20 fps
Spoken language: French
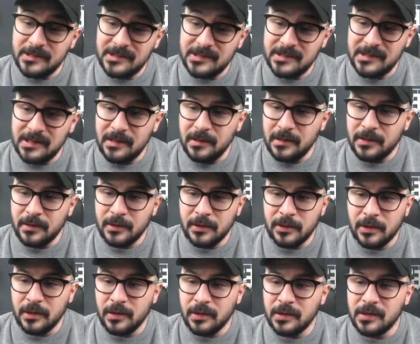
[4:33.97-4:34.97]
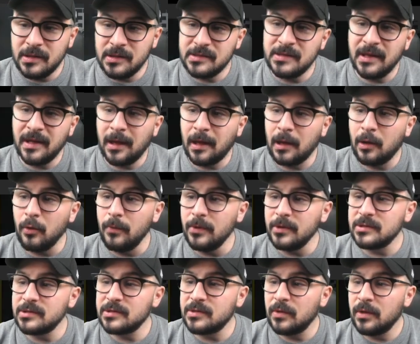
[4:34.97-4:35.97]
c'est les
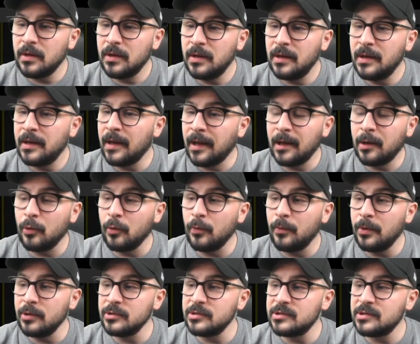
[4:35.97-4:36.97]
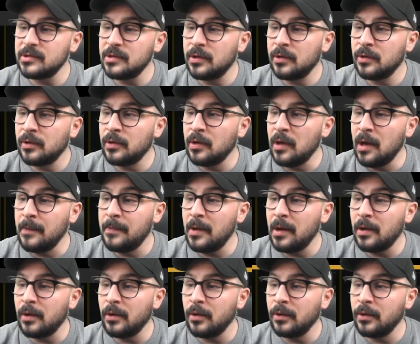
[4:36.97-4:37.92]
récompenses. Quoi. Les récompenses, à part